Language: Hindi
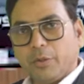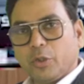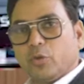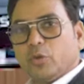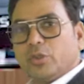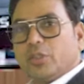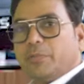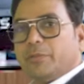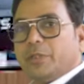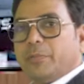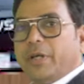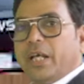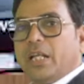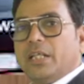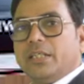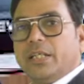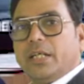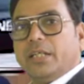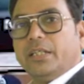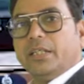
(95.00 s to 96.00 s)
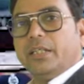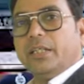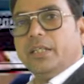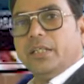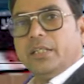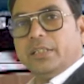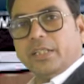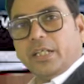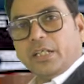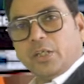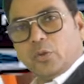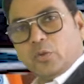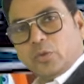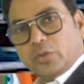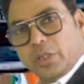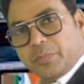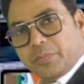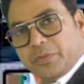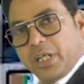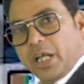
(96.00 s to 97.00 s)
खबर को सबसे पहले जानने के लिए चैनल को
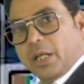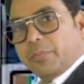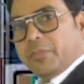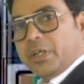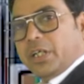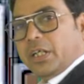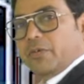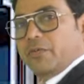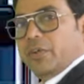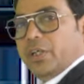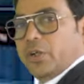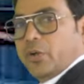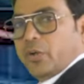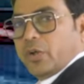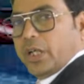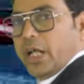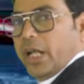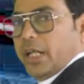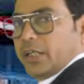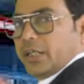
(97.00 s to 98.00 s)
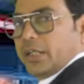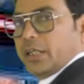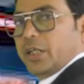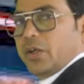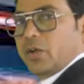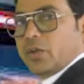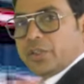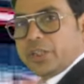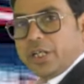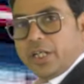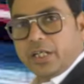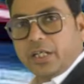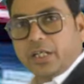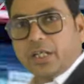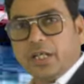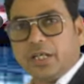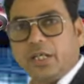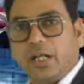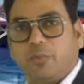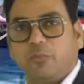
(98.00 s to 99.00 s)
सब्सक्राइब करें वीडियो को लाइक करें और शेयर
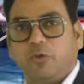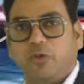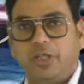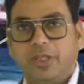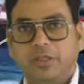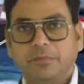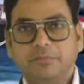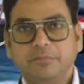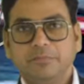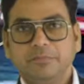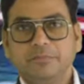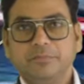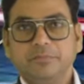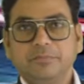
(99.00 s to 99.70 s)
करना ना भूलें